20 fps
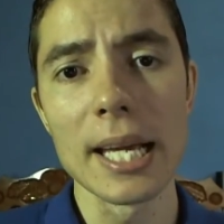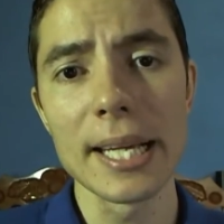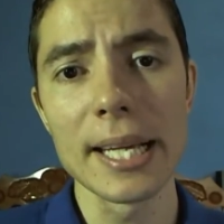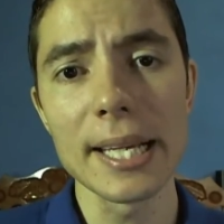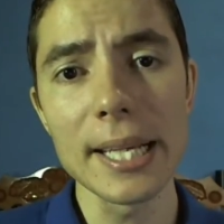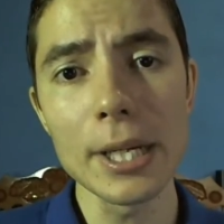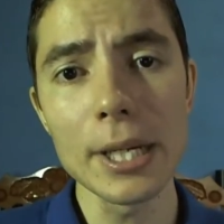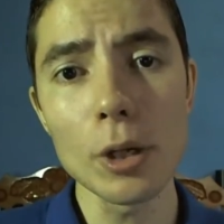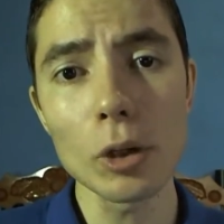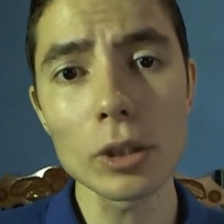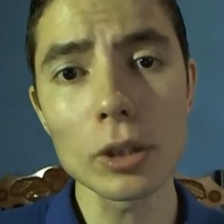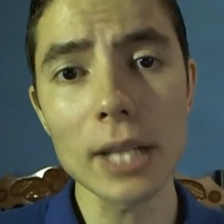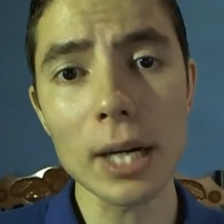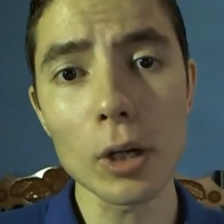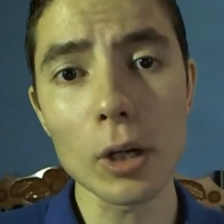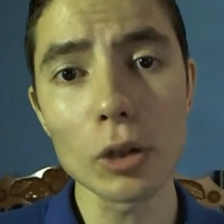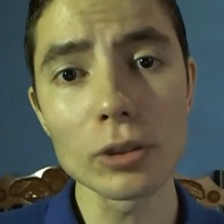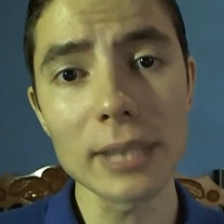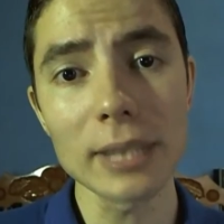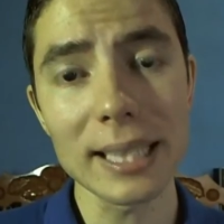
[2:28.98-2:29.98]
Y otra
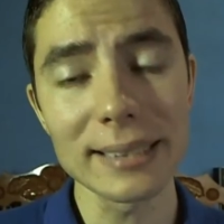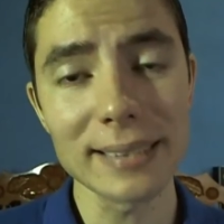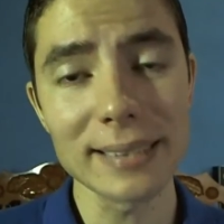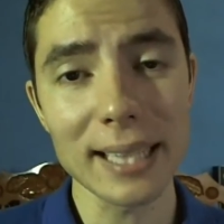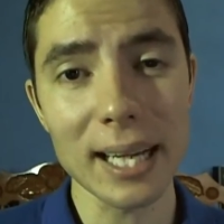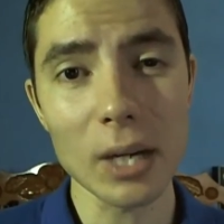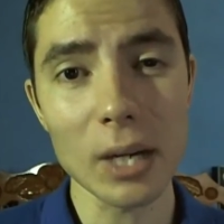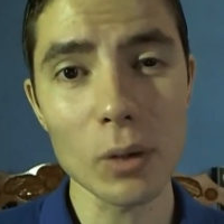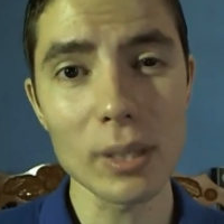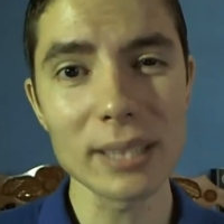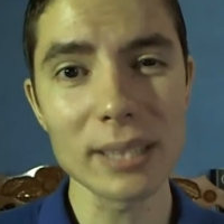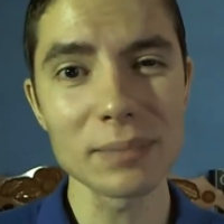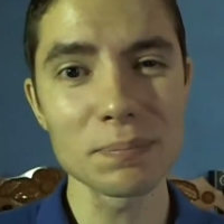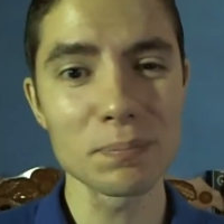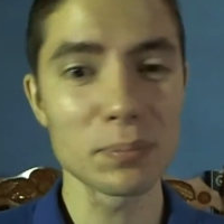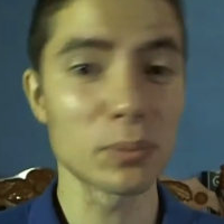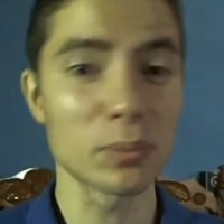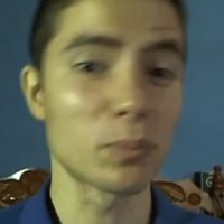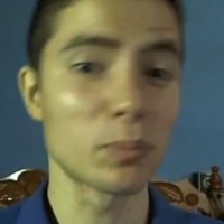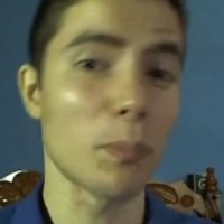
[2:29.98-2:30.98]
cosa que sacaron es,
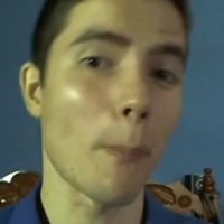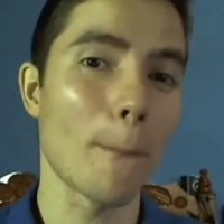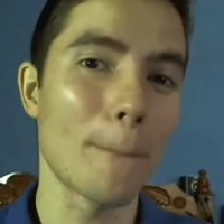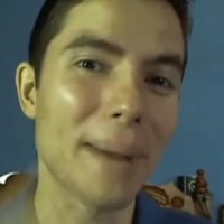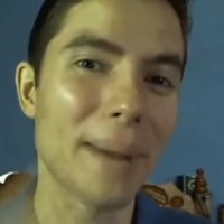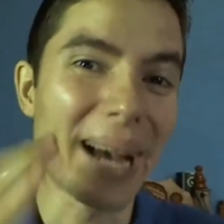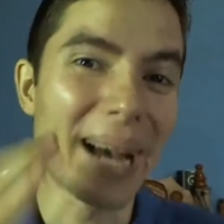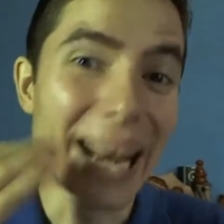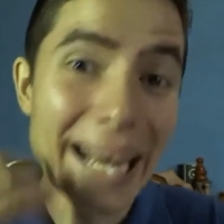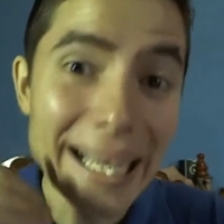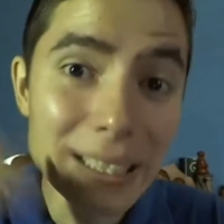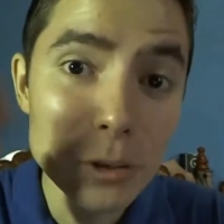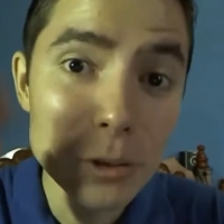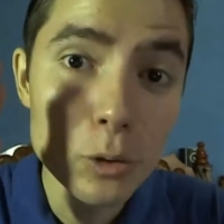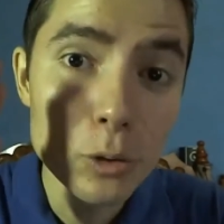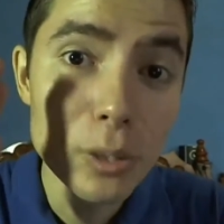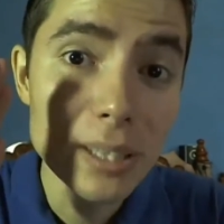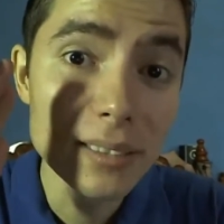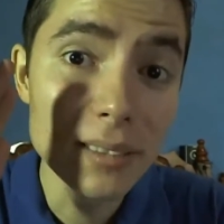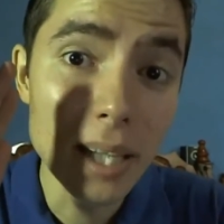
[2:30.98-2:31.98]

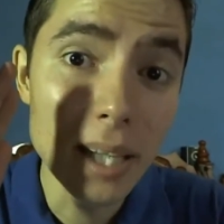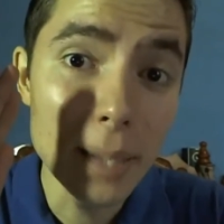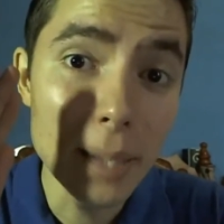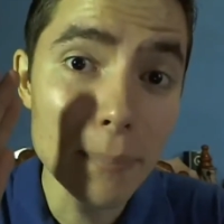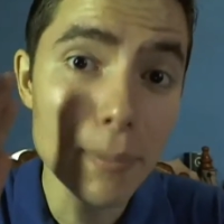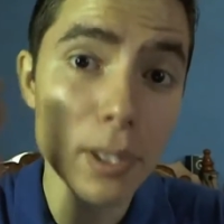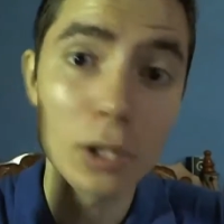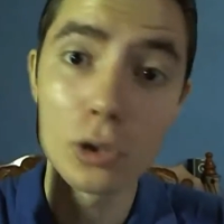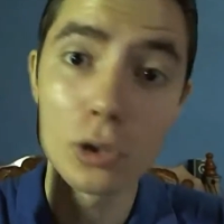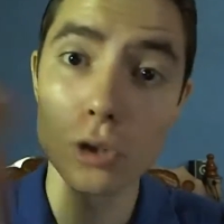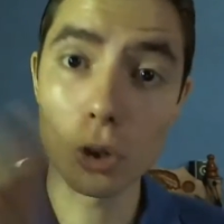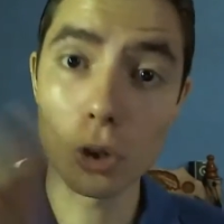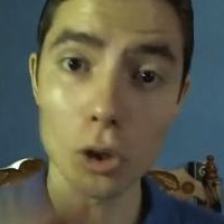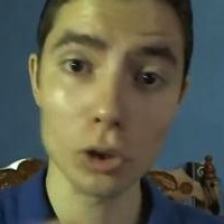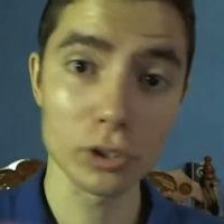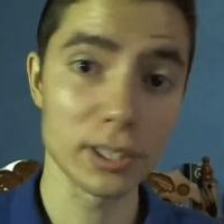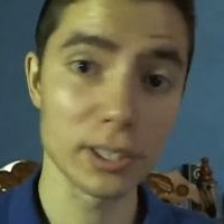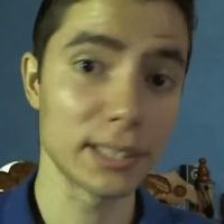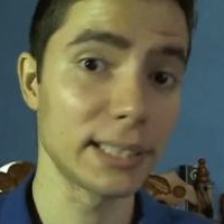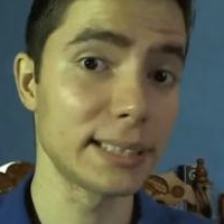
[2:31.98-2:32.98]
parece un sniper, yo
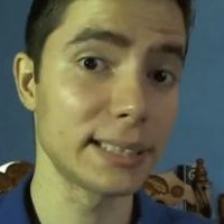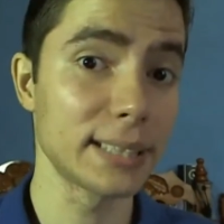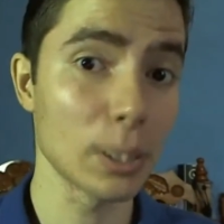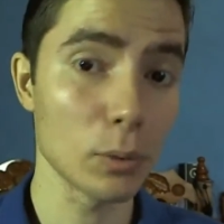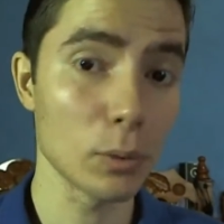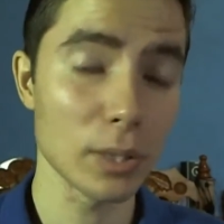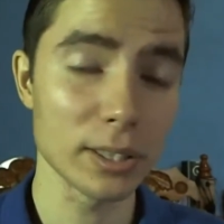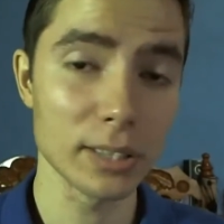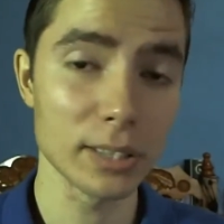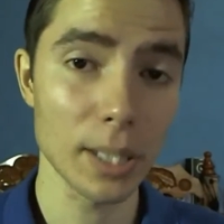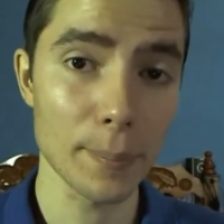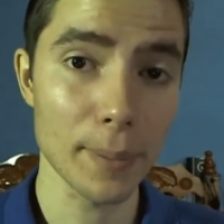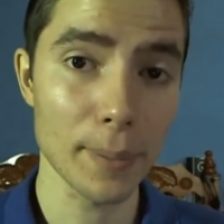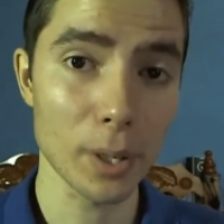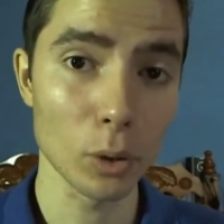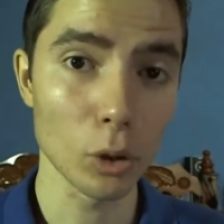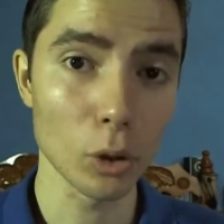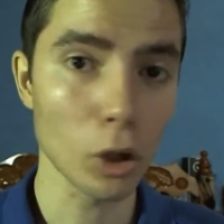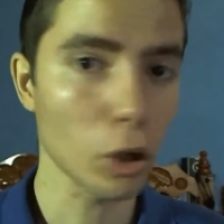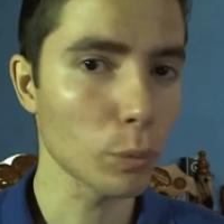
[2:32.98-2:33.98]
no sé si sea un
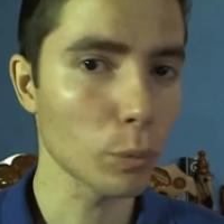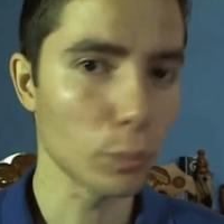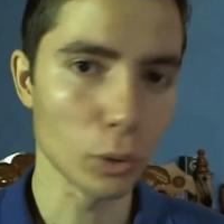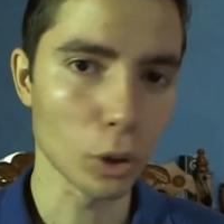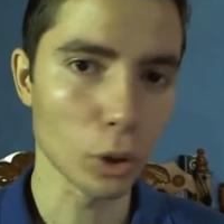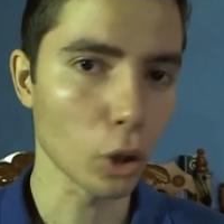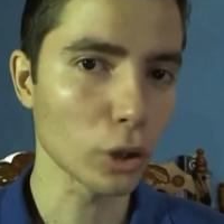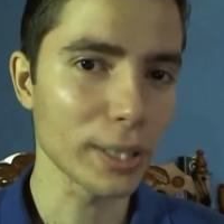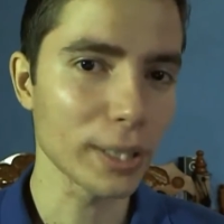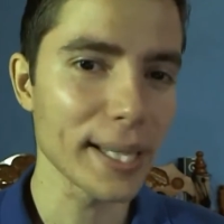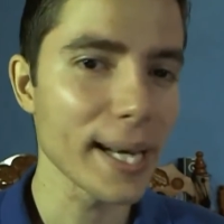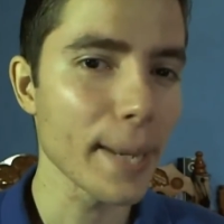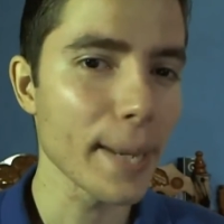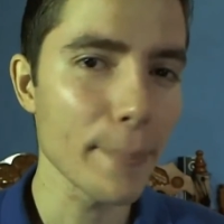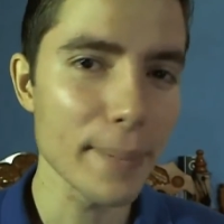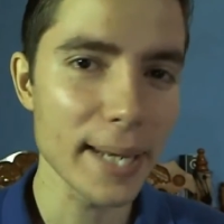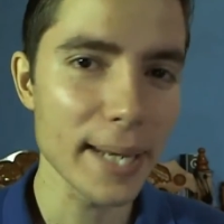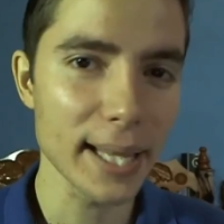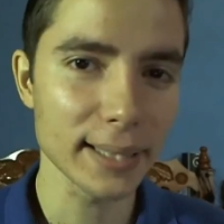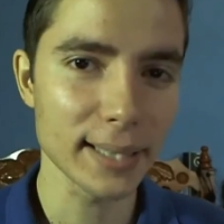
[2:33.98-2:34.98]
sniper o no, no tiene
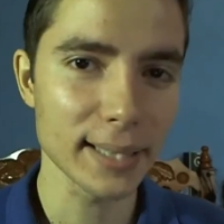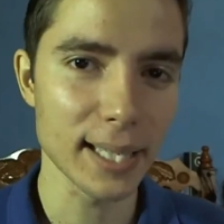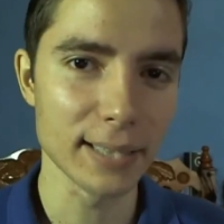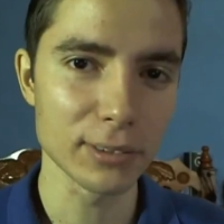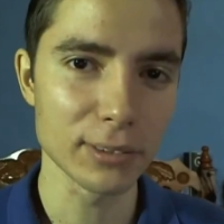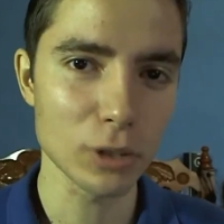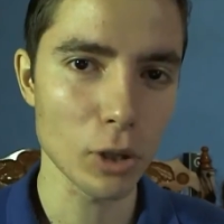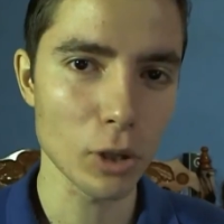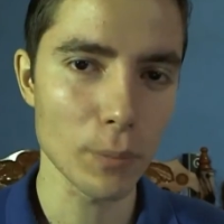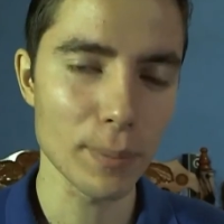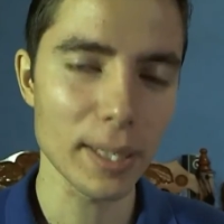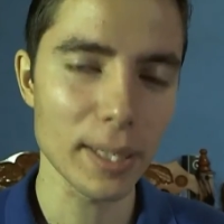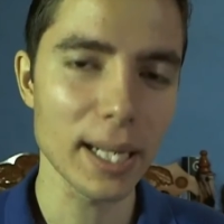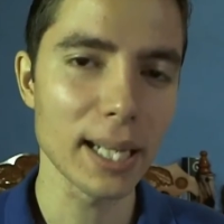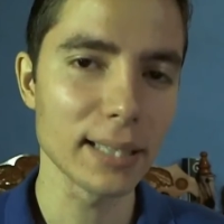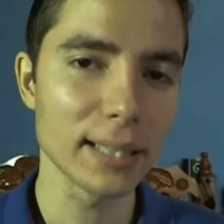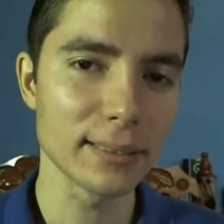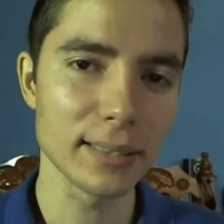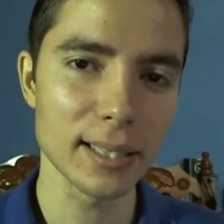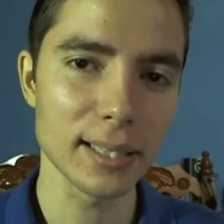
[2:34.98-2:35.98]
mira
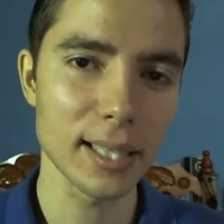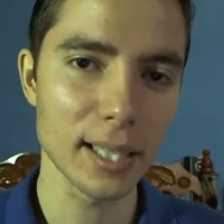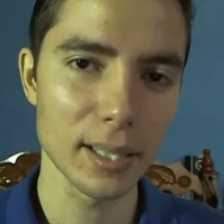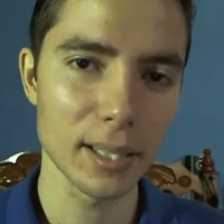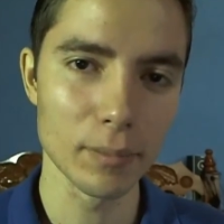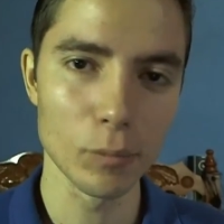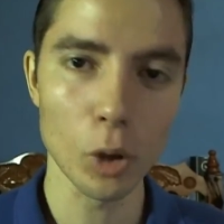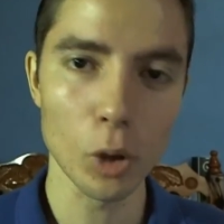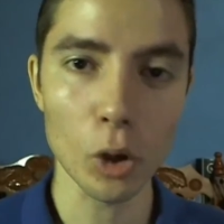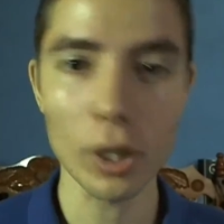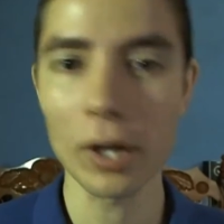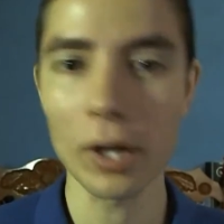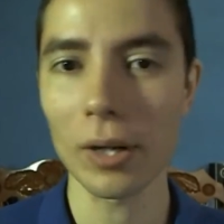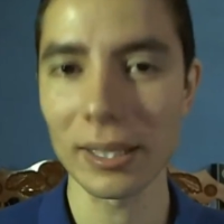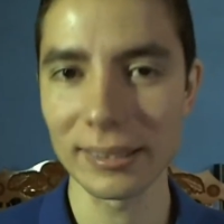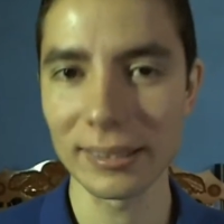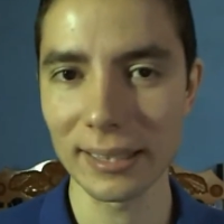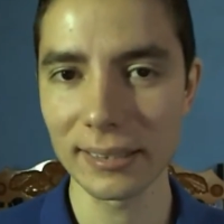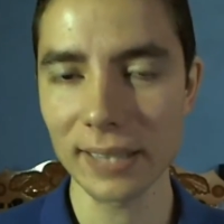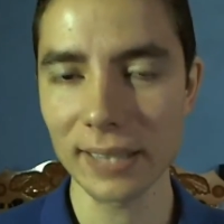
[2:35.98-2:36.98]
telescópica, así que no creo
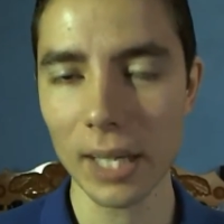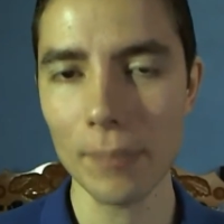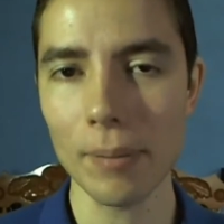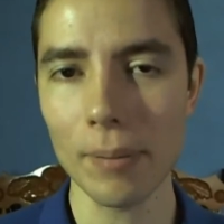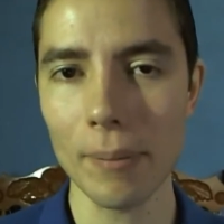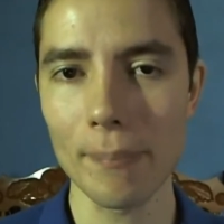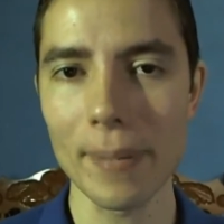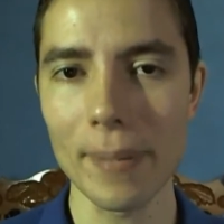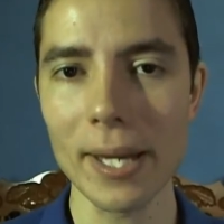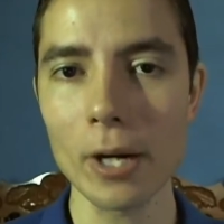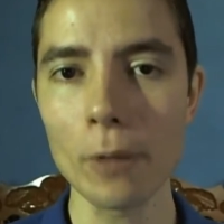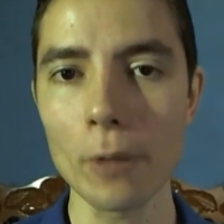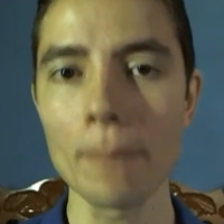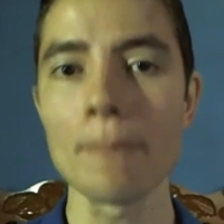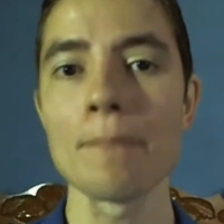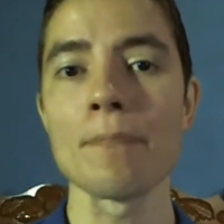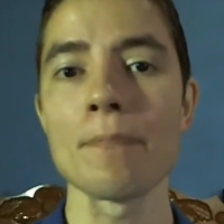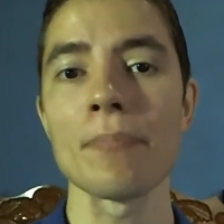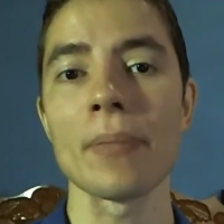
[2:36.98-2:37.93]
que sea sniper, pero